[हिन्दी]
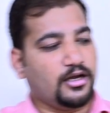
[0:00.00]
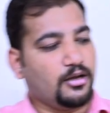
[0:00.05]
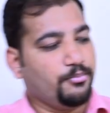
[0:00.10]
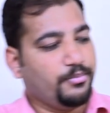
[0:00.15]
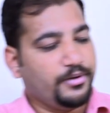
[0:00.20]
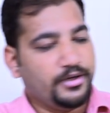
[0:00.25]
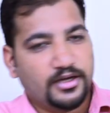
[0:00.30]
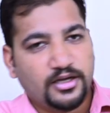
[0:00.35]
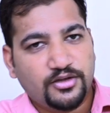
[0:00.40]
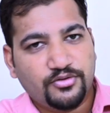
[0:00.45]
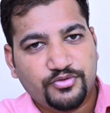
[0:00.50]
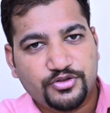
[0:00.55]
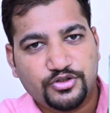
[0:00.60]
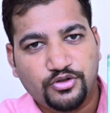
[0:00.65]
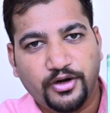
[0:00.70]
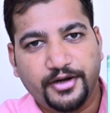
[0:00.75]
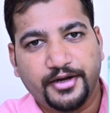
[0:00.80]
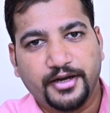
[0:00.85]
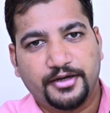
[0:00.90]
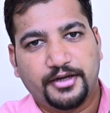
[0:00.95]
कंपनी का ये
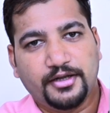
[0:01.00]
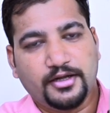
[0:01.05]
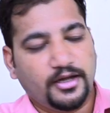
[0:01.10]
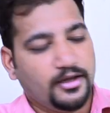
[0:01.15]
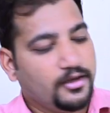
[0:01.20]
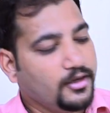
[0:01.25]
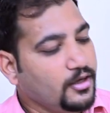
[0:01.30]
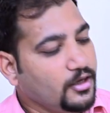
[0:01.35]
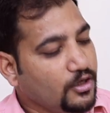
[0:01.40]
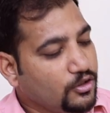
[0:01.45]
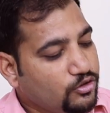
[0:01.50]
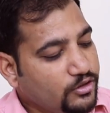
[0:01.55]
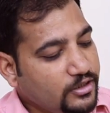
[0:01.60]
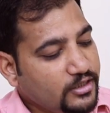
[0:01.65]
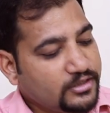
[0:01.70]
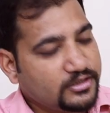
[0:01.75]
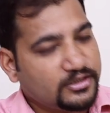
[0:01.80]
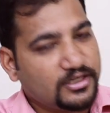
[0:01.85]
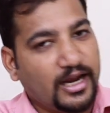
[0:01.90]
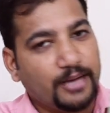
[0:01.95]
विजुलेट है ठीक है तो
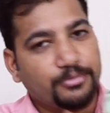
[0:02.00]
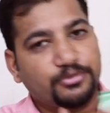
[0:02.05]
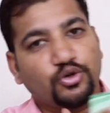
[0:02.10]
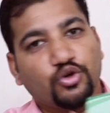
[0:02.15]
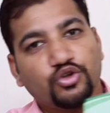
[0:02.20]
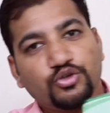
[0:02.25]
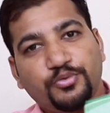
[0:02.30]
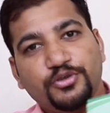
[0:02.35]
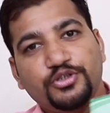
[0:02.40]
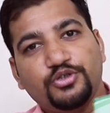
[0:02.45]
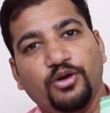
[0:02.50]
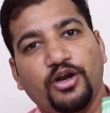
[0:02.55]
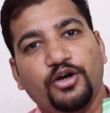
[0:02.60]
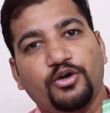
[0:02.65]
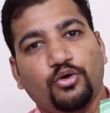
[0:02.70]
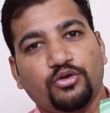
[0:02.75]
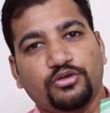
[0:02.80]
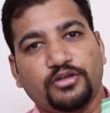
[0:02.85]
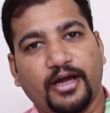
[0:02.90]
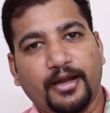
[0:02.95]
इस टाइप से कुछ विजुलेट
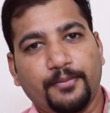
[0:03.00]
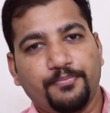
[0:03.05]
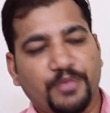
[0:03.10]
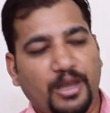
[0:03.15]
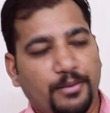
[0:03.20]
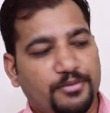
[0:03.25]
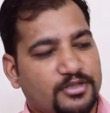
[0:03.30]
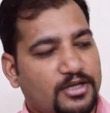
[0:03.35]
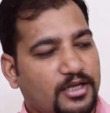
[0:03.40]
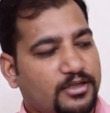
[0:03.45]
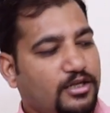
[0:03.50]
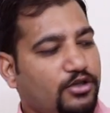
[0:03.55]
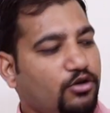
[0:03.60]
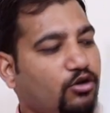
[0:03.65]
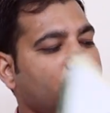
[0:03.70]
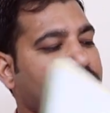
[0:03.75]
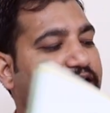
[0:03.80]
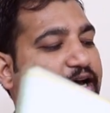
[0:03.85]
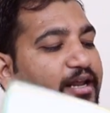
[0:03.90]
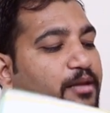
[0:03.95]
होता है अब इसके अंदर
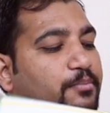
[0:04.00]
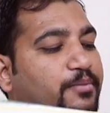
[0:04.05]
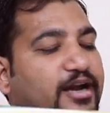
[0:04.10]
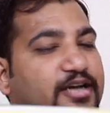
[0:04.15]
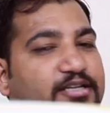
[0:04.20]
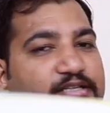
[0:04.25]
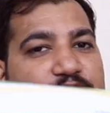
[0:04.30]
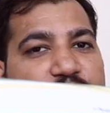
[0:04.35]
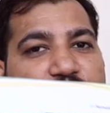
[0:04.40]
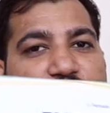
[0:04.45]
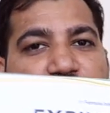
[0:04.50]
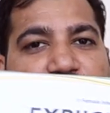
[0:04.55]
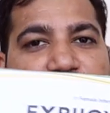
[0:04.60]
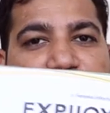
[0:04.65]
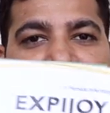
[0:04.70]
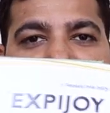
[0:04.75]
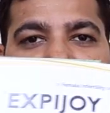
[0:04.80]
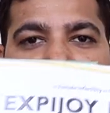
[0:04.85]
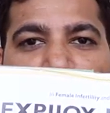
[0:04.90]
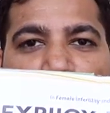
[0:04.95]
देखो सारे ब्रांड्स दिए गए
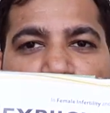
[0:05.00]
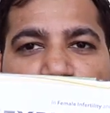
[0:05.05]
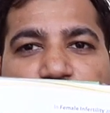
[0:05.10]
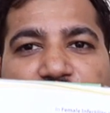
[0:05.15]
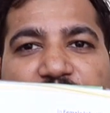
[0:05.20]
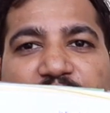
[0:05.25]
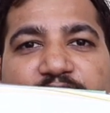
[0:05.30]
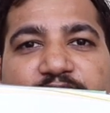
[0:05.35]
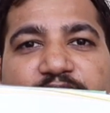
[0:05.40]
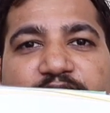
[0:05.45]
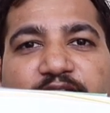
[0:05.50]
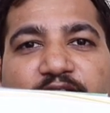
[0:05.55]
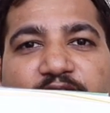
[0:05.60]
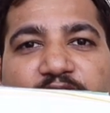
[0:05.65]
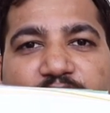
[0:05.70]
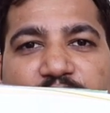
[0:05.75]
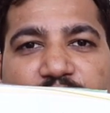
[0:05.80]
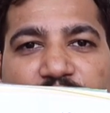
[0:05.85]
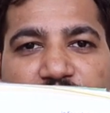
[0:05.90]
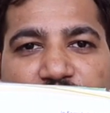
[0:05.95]
इस टाइप में कुछ ब्रांड दिया
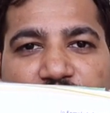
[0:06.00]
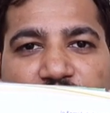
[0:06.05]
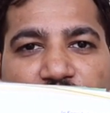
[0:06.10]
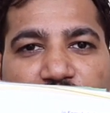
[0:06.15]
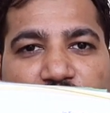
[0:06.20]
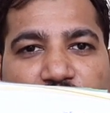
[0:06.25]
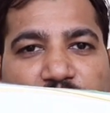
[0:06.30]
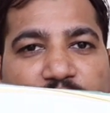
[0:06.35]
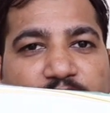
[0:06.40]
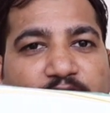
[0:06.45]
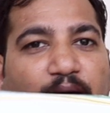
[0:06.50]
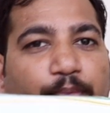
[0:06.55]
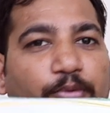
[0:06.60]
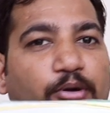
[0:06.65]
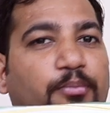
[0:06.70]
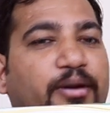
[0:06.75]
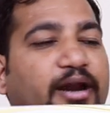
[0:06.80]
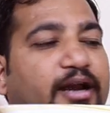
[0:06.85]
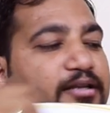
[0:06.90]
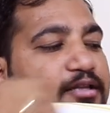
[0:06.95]
रहता है राइट आपको
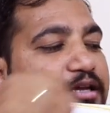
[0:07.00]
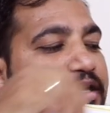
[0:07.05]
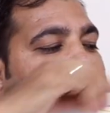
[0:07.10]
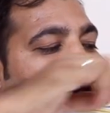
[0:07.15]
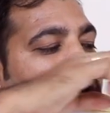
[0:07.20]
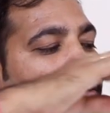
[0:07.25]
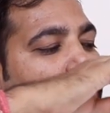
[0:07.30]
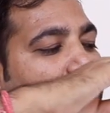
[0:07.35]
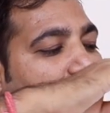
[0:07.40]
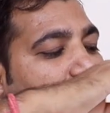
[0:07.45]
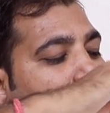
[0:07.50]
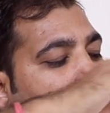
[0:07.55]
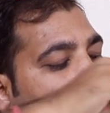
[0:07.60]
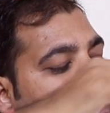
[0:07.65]
ब्रांड दिख रहा होगा राइट